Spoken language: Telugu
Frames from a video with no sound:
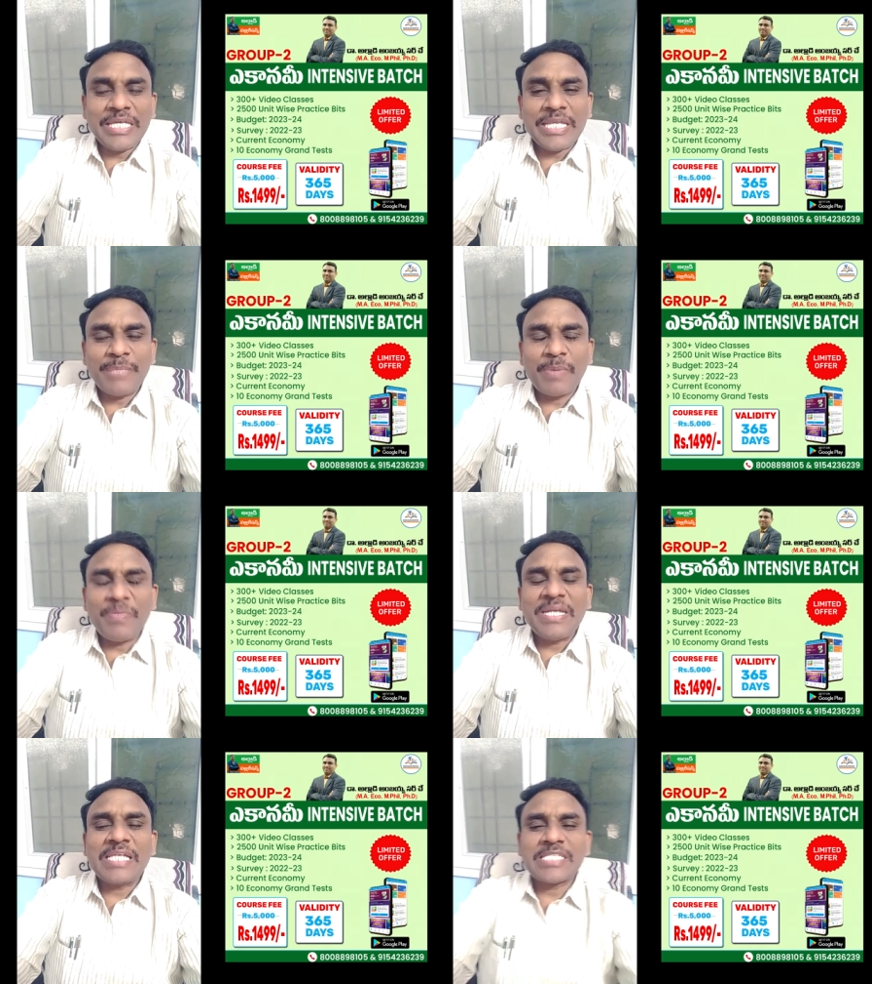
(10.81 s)
ఈ
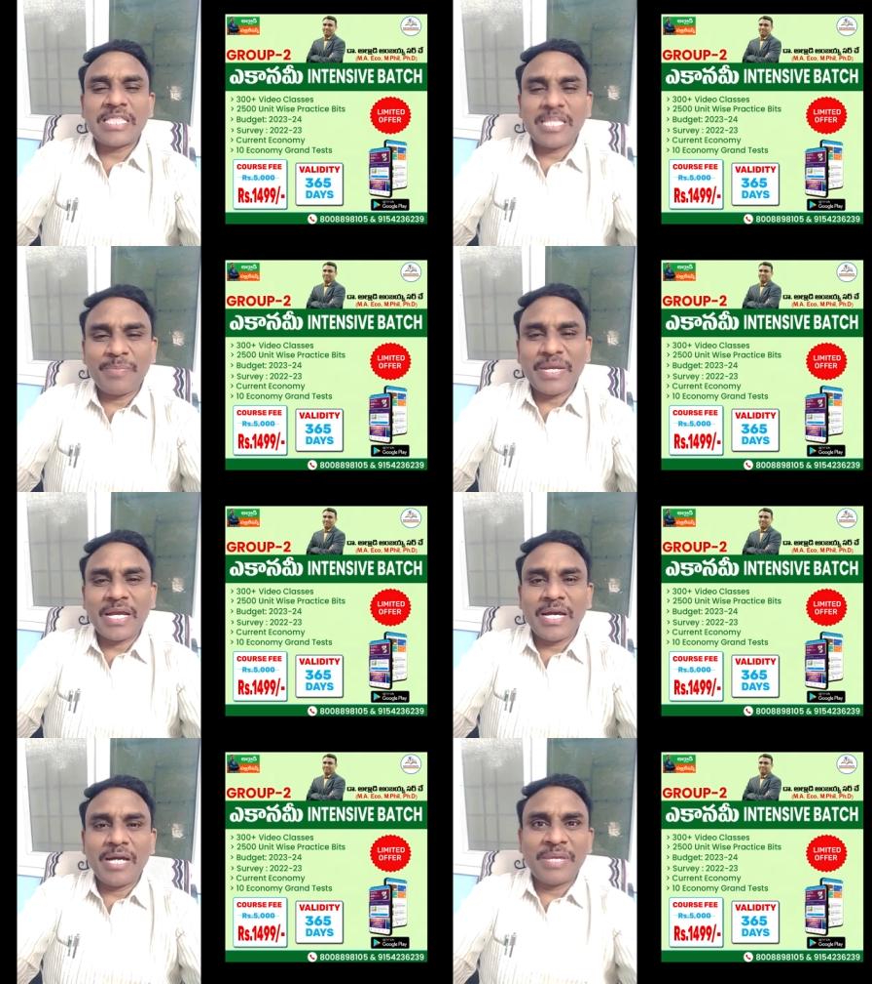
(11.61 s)
రిపబ్లిక్ డే
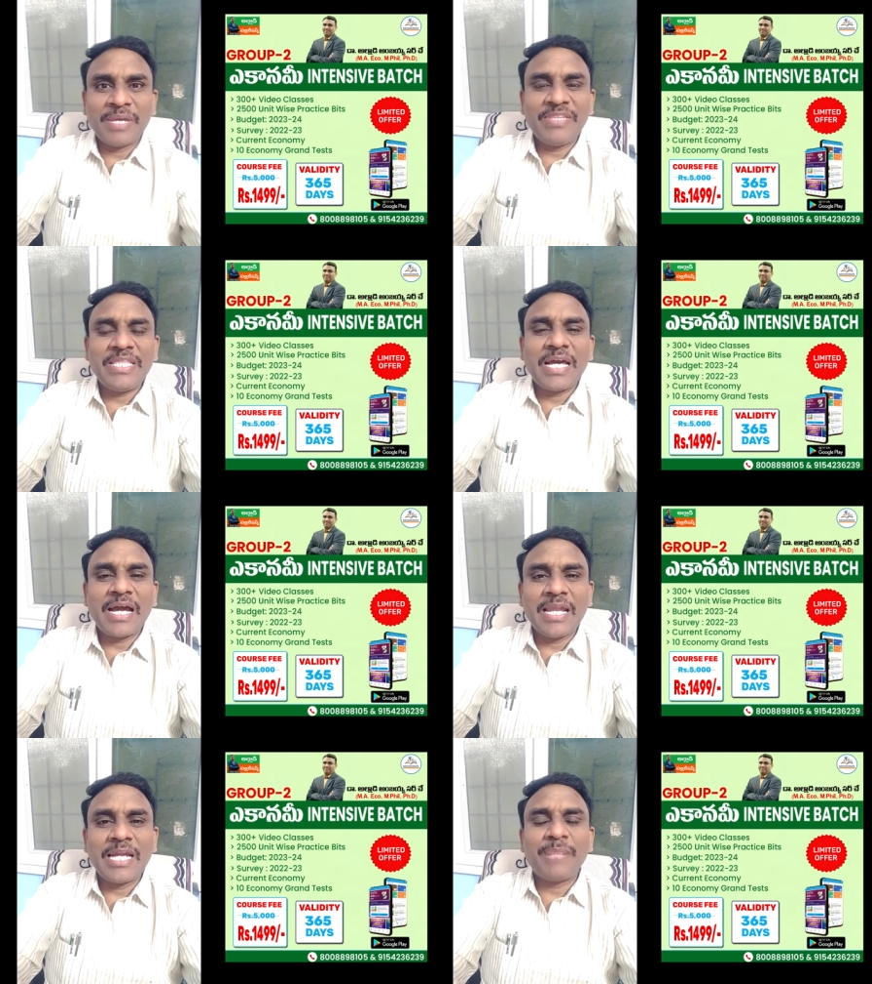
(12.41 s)
సందర్భంగా మన విద్య
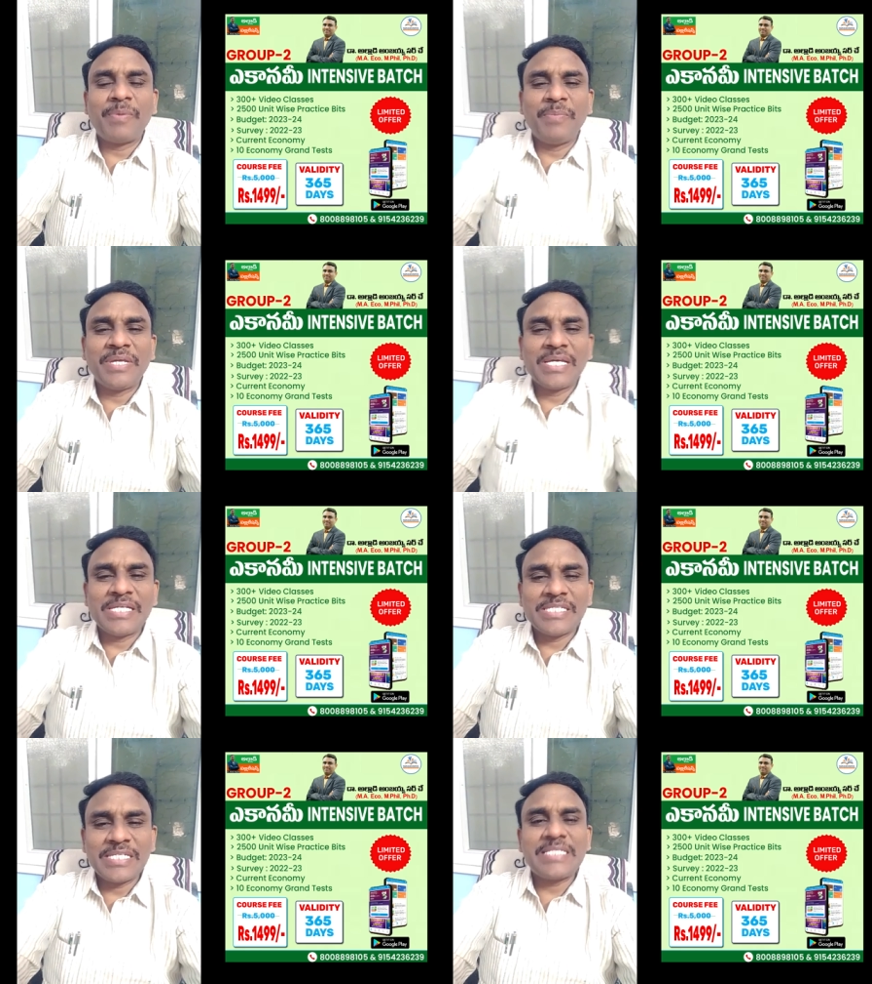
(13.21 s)
అల్లాడి
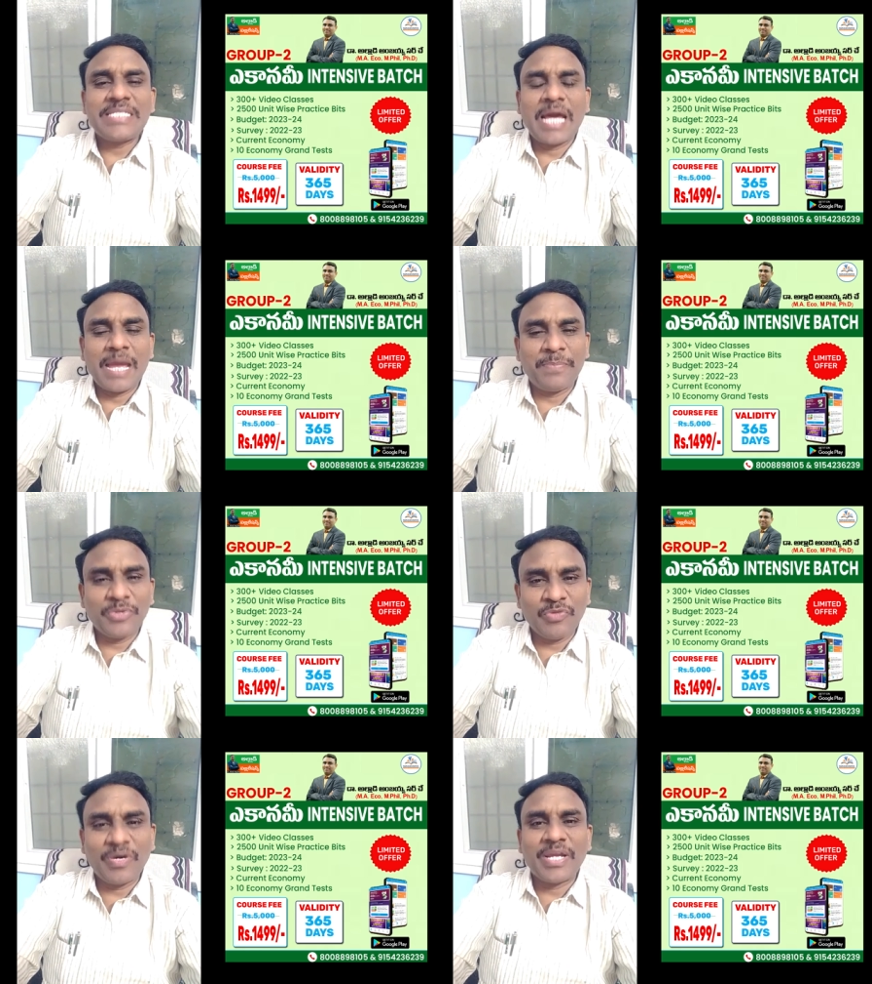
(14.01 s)
పబ్లికేషన్స్ యాప్
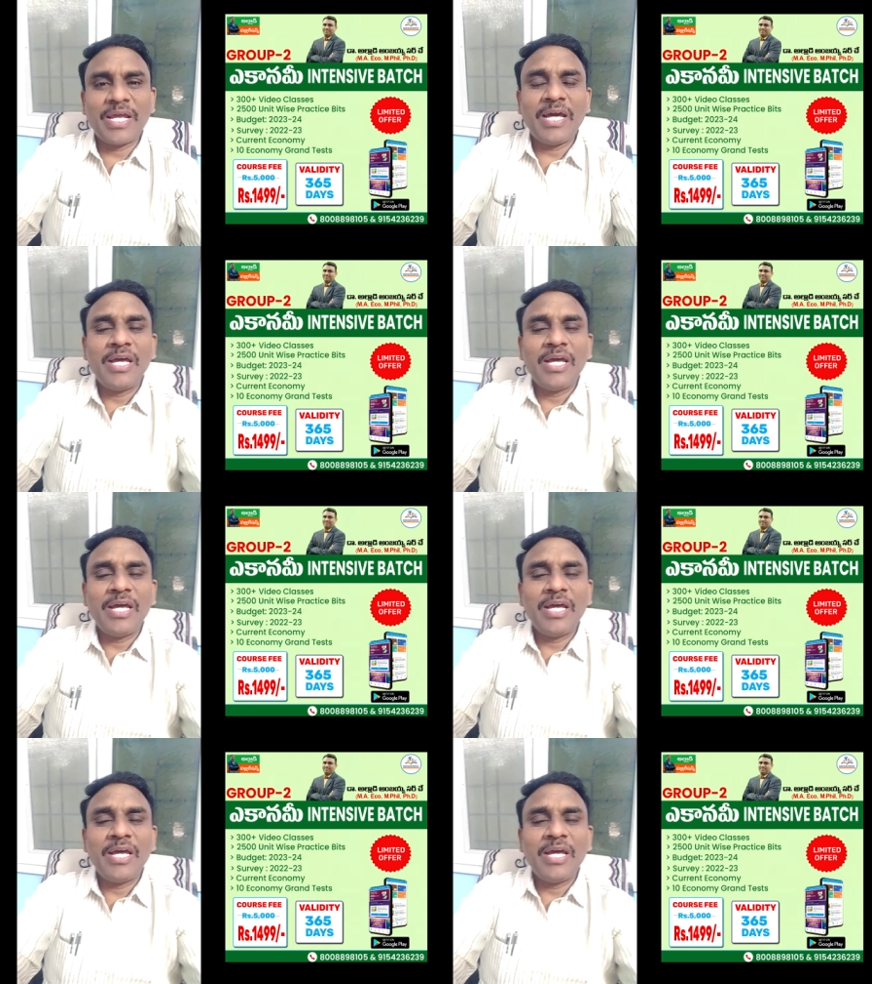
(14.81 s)
ద్వారా